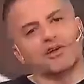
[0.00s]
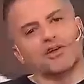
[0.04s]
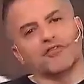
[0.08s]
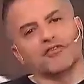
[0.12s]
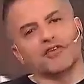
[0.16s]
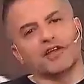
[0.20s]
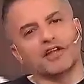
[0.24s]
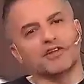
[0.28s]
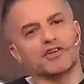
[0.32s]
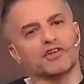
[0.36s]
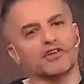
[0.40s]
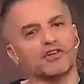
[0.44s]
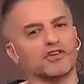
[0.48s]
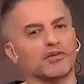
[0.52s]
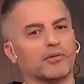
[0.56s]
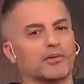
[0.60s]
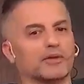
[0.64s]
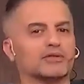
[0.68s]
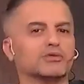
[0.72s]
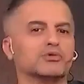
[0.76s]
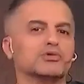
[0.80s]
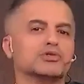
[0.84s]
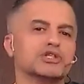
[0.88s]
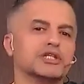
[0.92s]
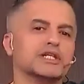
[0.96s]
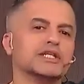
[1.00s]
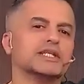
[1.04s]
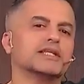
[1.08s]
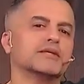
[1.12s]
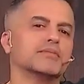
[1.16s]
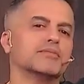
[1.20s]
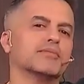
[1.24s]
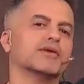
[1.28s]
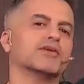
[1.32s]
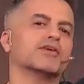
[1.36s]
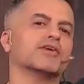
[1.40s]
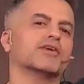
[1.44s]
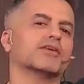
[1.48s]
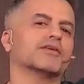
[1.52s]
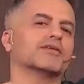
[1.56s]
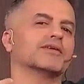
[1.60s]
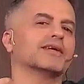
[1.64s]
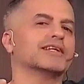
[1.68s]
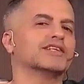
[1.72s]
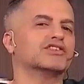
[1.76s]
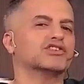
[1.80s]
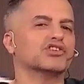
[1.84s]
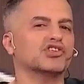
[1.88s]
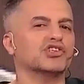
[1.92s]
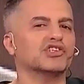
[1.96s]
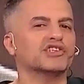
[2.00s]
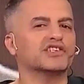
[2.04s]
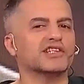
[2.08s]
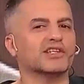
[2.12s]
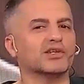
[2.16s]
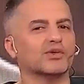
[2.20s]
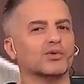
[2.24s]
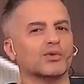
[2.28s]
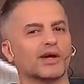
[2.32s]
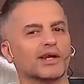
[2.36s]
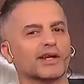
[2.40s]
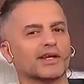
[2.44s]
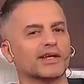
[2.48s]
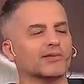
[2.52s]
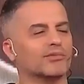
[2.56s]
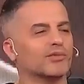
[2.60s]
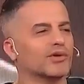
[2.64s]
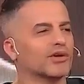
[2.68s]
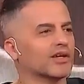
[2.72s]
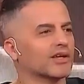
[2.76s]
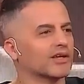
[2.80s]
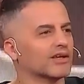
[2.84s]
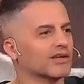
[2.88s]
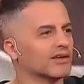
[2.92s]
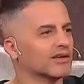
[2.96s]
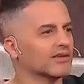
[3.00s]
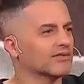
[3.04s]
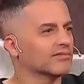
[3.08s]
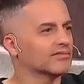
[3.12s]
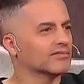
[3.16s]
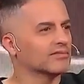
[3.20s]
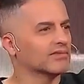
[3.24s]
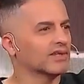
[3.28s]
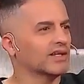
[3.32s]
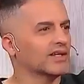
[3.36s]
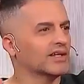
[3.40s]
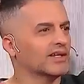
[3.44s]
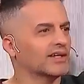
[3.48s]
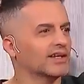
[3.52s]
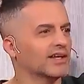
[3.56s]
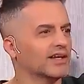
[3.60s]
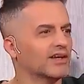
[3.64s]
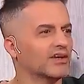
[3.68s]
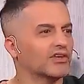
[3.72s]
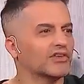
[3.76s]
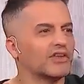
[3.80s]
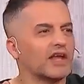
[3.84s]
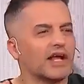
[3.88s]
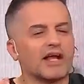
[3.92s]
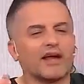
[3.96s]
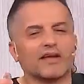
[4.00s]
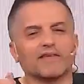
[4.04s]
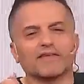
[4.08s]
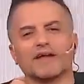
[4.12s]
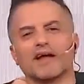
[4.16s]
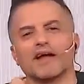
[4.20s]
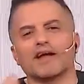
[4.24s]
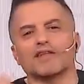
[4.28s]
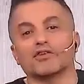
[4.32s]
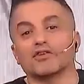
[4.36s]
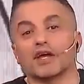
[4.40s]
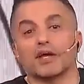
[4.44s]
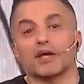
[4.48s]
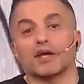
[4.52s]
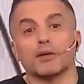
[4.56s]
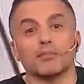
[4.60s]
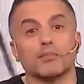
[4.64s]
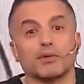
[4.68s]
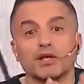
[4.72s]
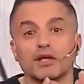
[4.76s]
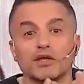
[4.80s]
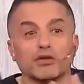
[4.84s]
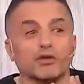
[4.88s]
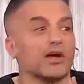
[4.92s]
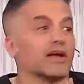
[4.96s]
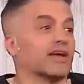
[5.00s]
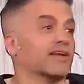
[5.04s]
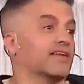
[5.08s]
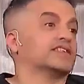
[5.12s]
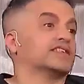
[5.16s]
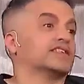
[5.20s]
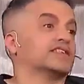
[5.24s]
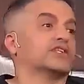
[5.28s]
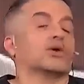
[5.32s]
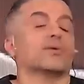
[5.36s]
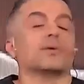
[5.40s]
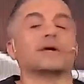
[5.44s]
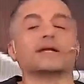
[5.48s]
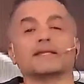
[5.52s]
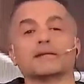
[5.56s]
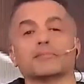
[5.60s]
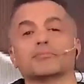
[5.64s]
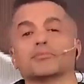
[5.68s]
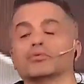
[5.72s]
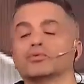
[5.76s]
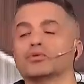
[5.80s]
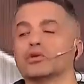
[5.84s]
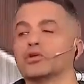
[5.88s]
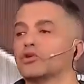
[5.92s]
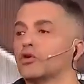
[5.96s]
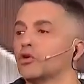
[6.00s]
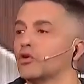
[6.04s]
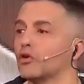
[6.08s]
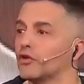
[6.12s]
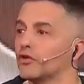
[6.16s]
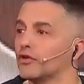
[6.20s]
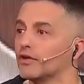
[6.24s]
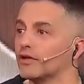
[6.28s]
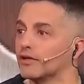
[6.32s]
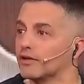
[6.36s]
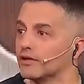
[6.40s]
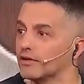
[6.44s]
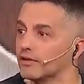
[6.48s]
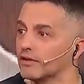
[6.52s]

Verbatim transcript: filtros, eso me parece un chiste, pero eso de insinuar como que que lo están gastando, lo están exponiendo a que está haciendo 20 puntos todos los días. La está